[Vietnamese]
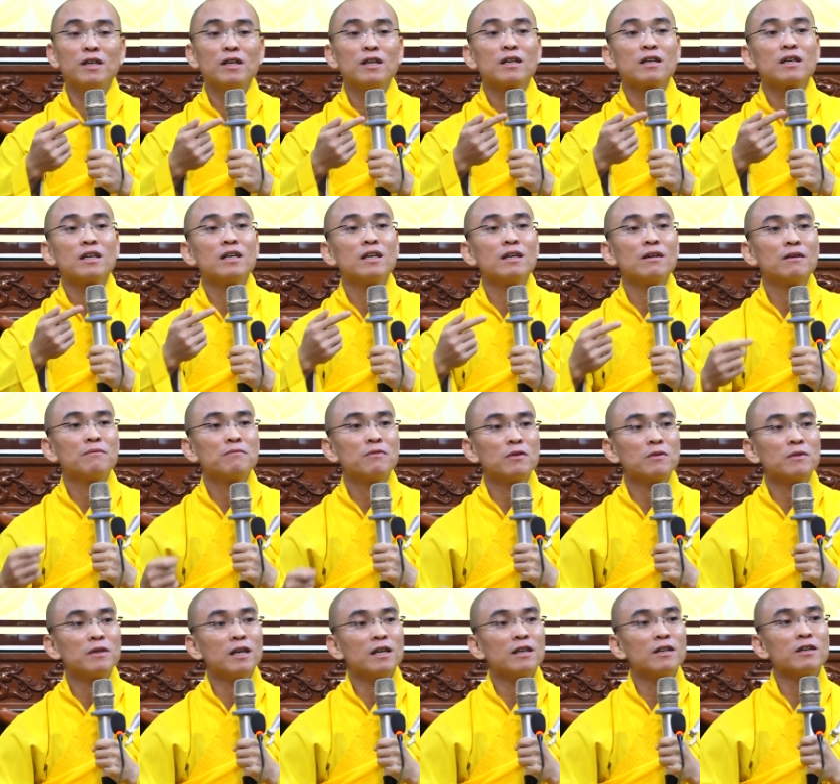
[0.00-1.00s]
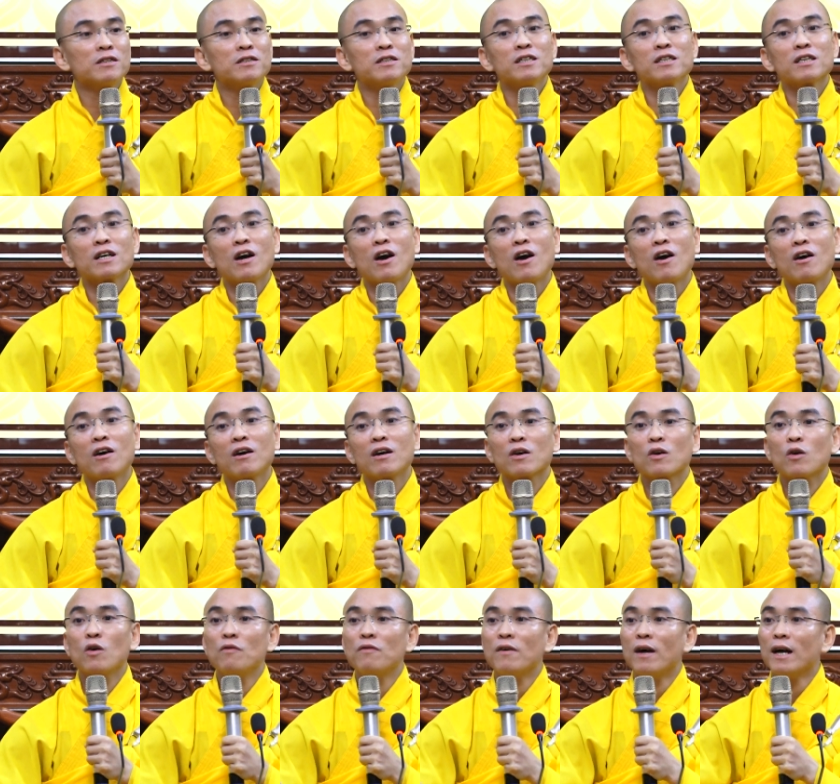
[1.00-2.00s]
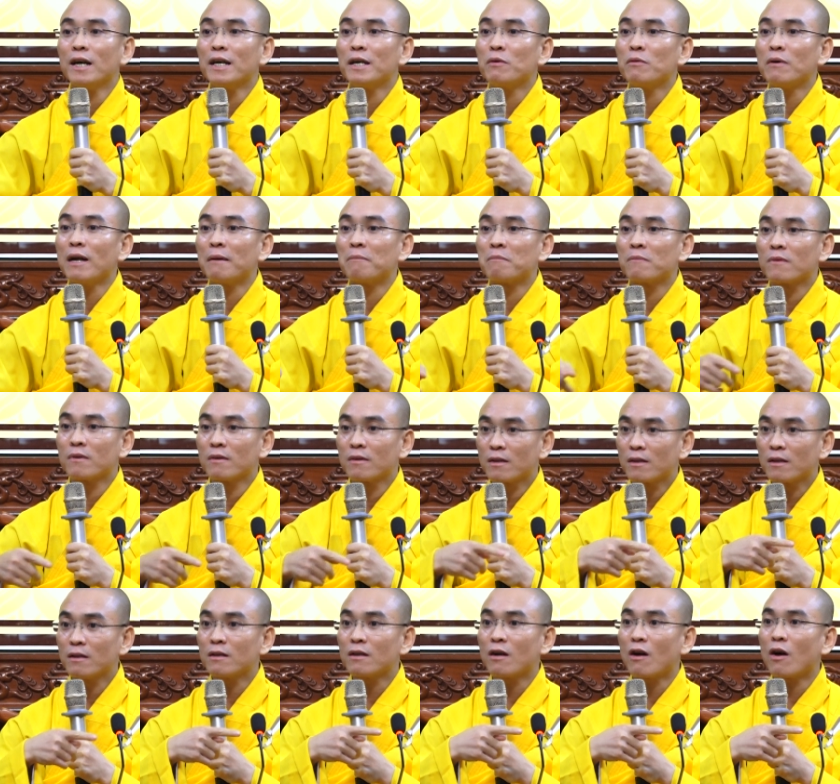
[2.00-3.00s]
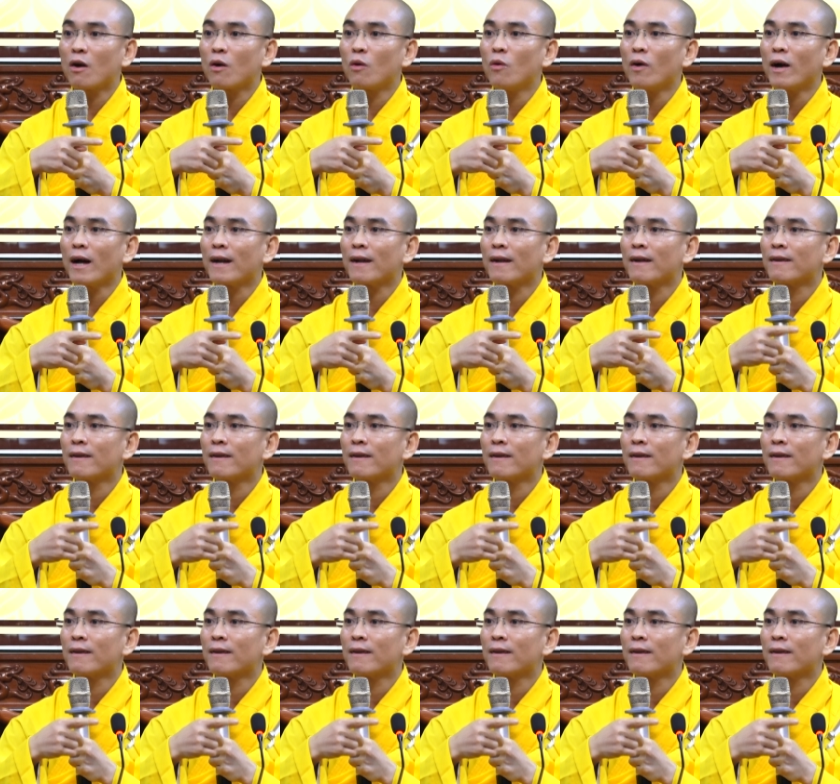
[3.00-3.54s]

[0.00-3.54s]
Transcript: người phụ nữ đó sinh con, cô vợ hiểu lầm, tưởng con của anh.